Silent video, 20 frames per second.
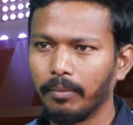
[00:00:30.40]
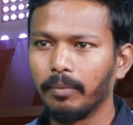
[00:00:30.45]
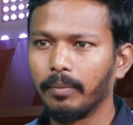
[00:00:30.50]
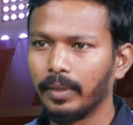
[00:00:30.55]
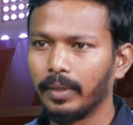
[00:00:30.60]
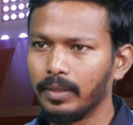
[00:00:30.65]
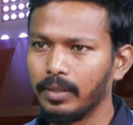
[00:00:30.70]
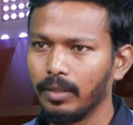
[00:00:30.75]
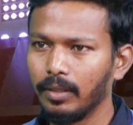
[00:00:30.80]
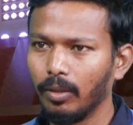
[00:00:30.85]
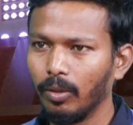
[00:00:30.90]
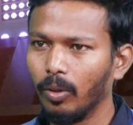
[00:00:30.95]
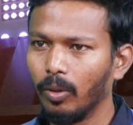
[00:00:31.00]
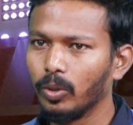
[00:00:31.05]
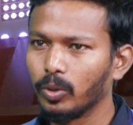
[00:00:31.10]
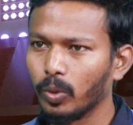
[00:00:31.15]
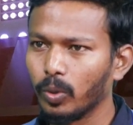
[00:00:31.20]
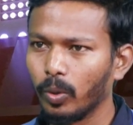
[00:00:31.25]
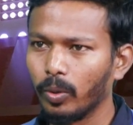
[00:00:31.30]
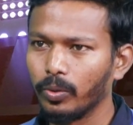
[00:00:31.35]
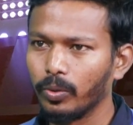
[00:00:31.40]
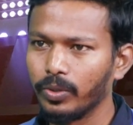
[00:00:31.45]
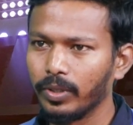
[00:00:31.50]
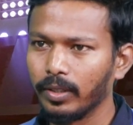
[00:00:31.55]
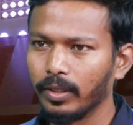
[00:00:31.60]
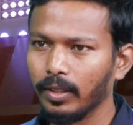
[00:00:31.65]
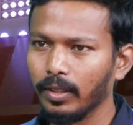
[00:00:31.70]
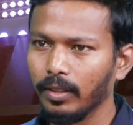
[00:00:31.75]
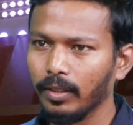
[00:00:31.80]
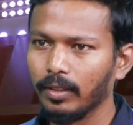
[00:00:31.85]
మంచి లో స్కోర్
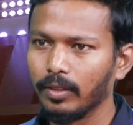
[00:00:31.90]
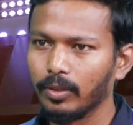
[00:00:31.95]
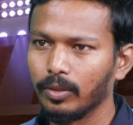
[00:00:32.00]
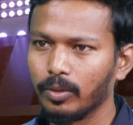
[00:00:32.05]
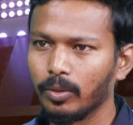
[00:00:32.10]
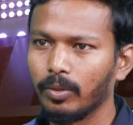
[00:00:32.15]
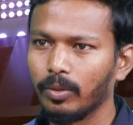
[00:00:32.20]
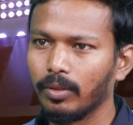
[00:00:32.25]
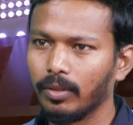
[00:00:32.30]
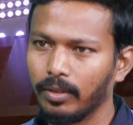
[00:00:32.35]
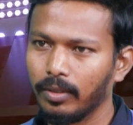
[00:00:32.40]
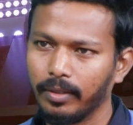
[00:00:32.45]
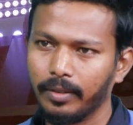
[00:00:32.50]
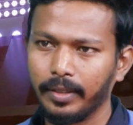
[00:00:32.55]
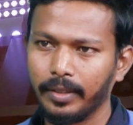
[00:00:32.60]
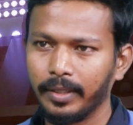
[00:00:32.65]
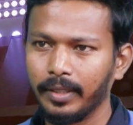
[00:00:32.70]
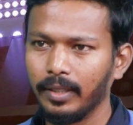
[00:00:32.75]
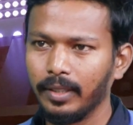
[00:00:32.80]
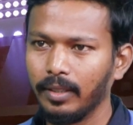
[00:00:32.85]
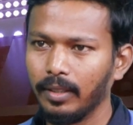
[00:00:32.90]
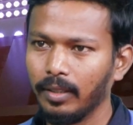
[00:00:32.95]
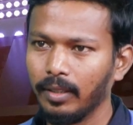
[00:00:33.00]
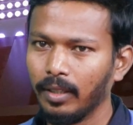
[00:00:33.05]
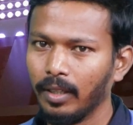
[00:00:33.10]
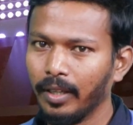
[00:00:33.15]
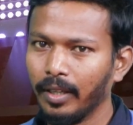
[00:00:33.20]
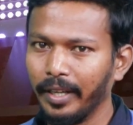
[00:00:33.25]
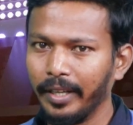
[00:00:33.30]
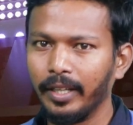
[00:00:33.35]
వచ్చింది సో అది
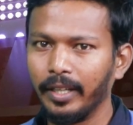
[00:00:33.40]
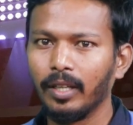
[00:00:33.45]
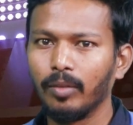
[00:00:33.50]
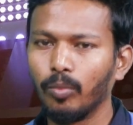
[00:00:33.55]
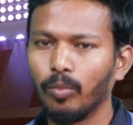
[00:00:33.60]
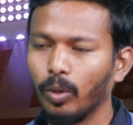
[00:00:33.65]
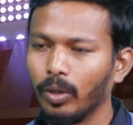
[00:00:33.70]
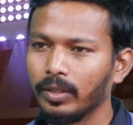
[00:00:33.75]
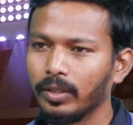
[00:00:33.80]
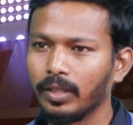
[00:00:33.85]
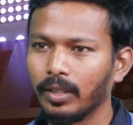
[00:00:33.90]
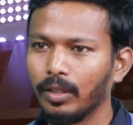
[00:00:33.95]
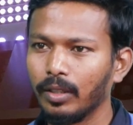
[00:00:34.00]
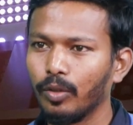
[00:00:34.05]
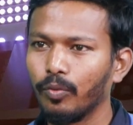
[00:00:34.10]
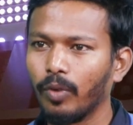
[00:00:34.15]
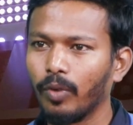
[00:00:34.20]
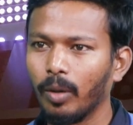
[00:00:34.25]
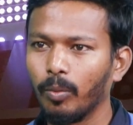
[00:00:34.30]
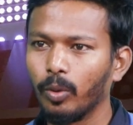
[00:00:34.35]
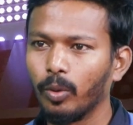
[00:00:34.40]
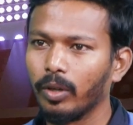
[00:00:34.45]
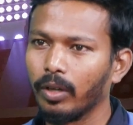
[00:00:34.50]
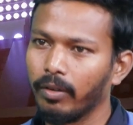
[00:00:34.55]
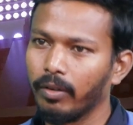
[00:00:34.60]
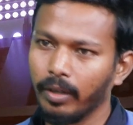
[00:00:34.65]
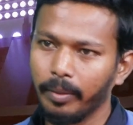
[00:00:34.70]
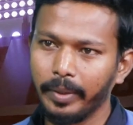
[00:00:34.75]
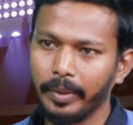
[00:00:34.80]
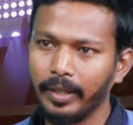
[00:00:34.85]
ఇండియన్ బౌలర్స్ అందరూ ఫామ్లోకి
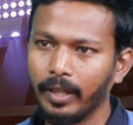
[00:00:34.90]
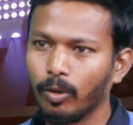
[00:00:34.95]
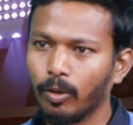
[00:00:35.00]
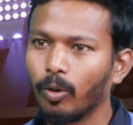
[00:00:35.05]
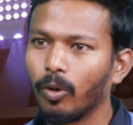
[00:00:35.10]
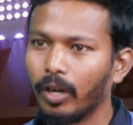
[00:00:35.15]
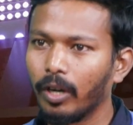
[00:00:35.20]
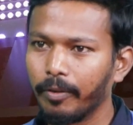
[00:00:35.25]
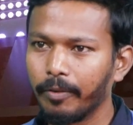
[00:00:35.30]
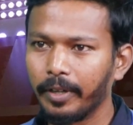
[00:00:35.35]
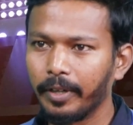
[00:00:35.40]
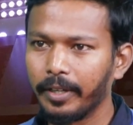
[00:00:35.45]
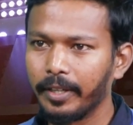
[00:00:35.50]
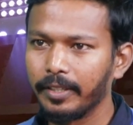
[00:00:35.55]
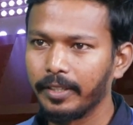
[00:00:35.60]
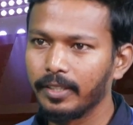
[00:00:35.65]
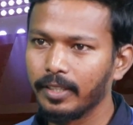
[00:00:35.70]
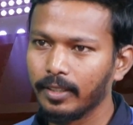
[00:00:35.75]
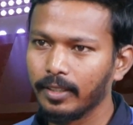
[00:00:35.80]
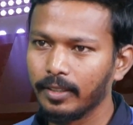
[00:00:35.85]
రావడం ఇండియాకు అడ్వాంటేజ్